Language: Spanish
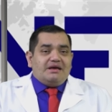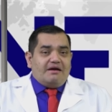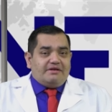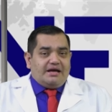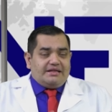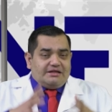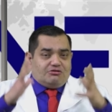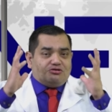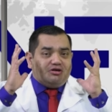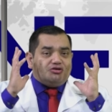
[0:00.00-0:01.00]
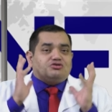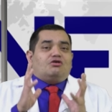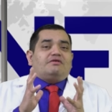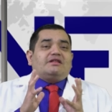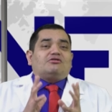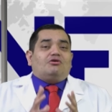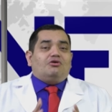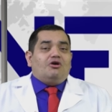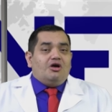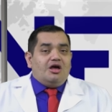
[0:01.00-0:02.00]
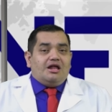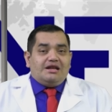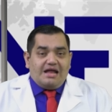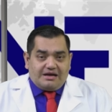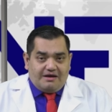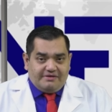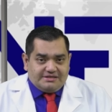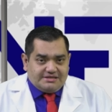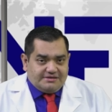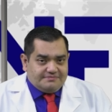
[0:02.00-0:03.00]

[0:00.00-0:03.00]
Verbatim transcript: bien abrigaditos, sobre todo la cabeza.